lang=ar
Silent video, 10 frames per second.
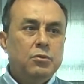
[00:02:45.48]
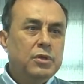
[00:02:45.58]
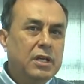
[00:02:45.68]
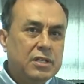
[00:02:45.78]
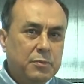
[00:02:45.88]

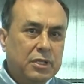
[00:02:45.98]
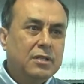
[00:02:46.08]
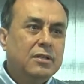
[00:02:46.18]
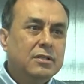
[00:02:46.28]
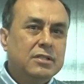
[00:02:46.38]

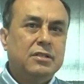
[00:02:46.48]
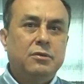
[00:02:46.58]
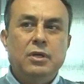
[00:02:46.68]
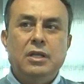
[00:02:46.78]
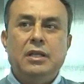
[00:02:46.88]
ويعجبك
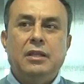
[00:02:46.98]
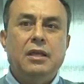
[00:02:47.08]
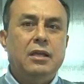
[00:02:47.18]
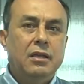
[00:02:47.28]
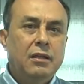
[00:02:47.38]
السروال
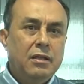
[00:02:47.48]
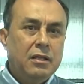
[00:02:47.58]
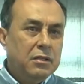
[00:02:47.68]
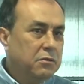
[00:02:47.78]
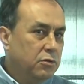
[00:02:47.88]
هذاك
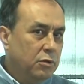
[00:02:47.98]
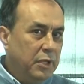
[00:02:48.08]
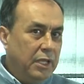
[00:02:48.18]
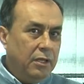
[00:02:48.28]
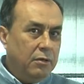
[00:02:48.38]

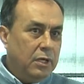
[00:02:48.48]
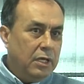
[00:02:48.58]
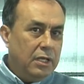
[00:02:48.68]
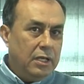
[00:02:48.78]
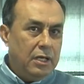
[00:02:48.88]
تومي
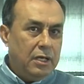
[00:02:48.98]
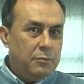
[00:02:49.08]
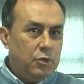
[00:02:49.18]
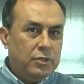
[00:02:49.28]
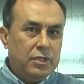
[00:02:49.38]
والا
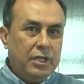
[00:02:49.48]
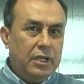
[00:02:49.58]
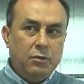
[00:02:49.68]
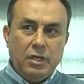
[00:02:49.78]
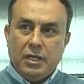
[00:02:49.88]

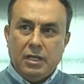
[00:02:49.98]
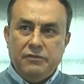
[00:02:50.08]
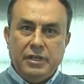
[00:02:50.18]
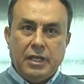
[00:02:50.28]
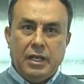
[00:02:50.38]
ارمونتيري ولا
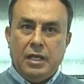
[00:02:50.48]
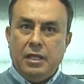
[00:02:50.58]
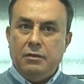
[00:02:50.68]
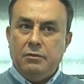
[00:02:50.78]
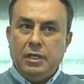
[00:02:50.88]
كالفين
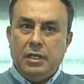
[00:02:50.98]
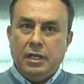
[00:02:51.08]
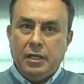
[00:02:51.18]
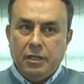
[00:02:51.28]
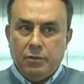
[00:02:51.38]
كلاين
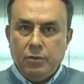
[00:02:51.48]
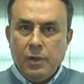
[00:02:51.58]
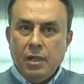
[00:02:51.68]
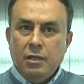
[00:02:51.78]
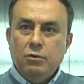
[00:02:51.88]
والا غيره
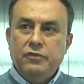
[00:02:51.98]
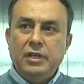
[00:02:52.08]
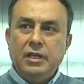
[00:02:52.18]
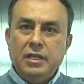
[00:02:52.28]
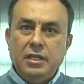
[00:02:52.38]
وفي
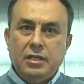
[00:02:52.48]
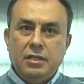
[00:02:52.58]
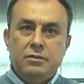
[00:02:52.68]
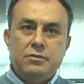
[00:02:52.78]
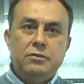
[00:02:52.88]
الاخير
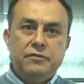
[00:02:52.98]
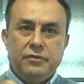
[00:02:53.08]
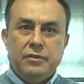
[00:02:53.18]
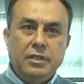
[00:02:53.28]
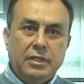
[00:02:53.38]
كي
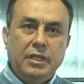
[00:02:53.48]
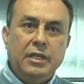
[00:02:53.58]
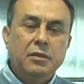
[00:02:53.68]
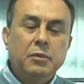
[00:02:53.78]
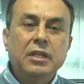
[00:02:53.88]
تشوف
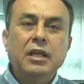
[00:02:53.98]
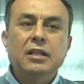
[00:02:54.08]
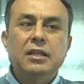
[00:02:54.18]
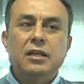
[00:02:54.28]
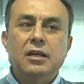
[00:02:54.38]
التيكي من
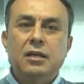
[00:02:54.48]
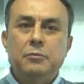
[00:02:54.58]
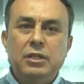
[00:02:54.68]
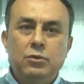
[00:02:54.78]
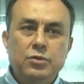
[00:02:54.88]
الداخل تلقاها
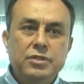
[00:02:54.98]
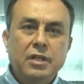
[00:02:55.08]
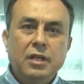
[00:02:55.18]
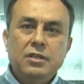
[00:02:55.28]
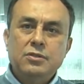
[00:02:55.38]
منتوج
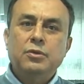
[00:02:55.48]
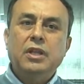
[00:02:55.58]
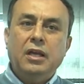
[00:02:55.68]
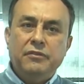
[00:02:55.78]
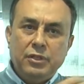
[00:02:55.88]

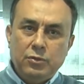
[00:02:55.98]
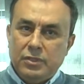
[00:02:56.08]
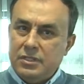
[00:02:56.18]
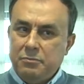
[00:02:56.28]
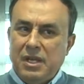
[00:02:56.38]
صنع في
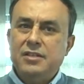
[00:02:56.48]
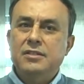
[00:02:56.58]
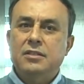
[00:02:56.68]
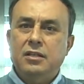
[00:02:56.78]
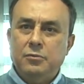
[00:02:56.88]
تونس ما عادش
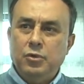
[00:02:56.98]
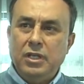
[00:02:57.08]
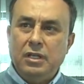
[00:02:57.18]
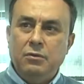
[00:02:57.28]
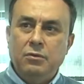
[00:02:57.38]
نستغربوا
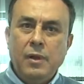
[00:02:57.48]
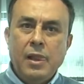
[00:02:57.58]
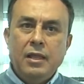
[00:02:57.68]
لانه